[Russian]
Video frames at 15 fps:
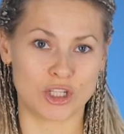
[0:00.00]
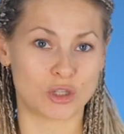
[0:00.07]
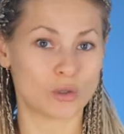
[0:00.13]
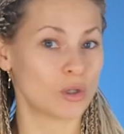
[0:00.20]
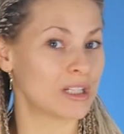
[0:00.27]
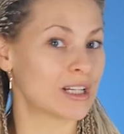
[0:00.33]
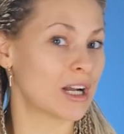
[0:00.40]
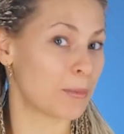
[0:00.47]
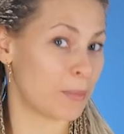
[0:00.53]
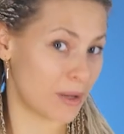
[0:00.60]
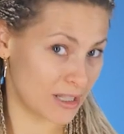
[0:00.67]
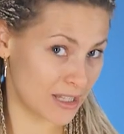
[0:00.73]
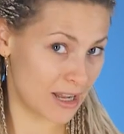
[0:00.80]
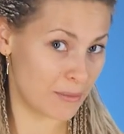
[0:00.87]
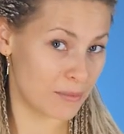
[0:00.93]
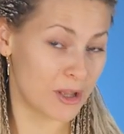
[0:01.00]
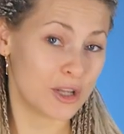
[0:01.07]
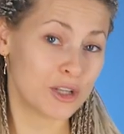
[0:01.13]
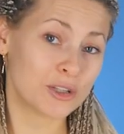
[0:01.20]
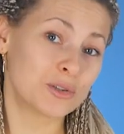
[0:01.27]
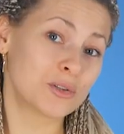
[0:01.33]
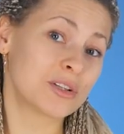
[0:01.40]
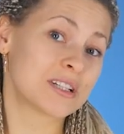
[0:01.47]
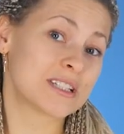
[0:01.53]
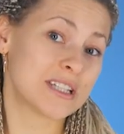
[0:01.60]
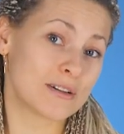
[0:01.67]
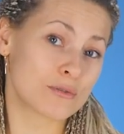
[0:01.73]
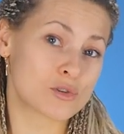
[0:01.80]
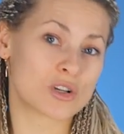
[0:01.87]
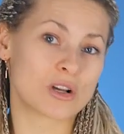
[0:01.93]
не только к парням, но и к
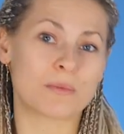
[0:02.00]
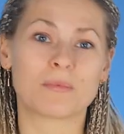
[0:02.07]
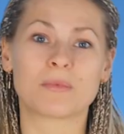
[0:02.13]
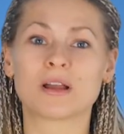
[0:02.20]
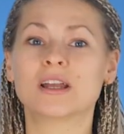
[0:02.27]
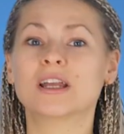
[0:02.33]
девушкам.